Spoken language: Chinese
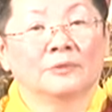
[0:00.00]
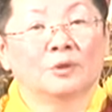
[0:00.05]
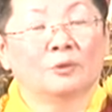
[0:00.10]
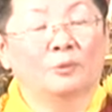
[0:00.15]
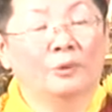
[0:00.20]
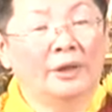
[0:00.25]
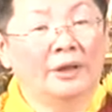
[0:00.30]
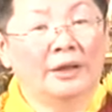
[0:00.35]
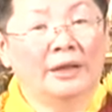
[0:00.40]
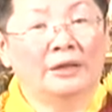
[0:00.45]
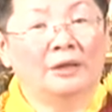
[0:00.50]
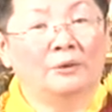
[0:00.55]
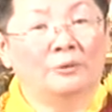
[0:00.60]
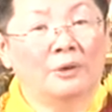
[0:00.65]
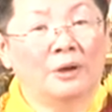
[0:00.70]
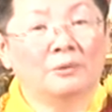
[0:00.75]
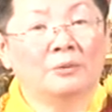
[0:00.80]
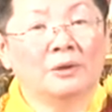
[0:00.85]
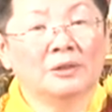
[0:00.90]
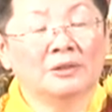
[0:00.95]
未来的
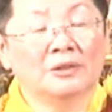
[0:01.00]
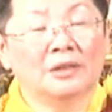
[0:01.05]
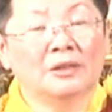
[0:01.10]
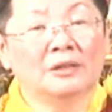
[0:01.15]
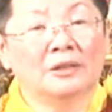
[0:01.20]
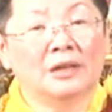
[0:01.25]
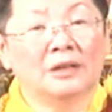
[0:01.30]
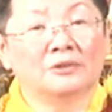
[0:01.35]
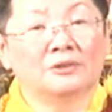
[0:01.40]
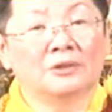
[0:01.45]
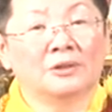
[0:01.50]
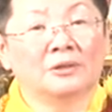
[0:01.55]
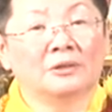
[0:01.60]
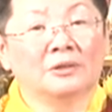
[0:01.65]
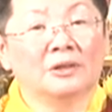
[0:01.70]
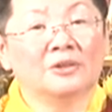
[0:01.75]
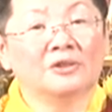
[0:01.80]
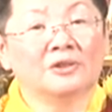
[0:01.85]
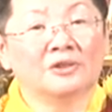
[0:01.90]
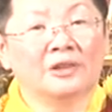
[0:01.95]
华光科大学
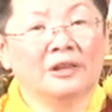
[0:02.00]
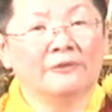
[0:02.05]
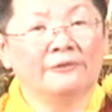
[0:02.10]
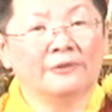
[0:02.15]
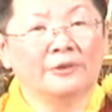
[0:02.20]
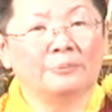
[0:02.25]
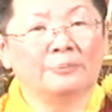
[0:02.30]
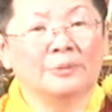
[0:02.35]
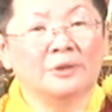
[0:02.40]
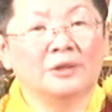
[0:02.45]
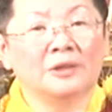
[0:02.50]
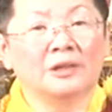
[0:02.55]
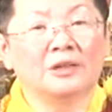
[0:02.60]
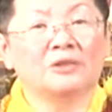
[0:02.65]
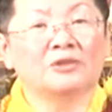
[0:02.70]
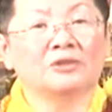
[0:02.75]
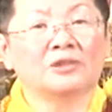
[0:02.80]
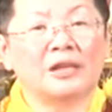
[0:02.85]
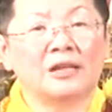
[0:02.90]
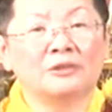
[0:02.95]
跟 Stanford Berkeley
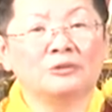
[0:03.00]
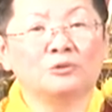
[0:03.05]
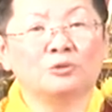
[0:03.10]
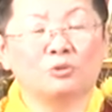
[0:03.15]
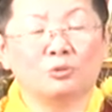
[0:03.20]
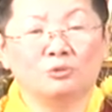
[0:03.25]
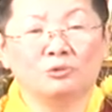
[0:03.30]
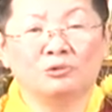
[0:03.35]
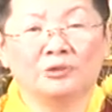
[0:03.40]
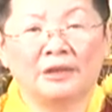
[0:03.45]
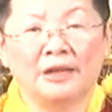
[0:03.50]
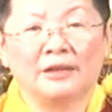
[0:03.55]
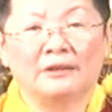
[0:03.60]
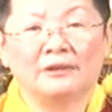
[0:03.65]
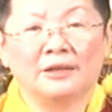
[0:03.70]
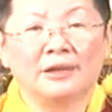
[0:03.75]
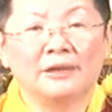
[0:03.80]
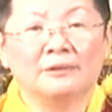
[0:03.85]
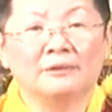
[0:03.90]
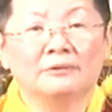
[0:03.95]
三足
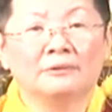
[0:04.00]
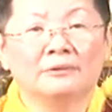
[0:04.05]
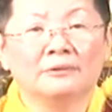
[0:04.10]
鼎立，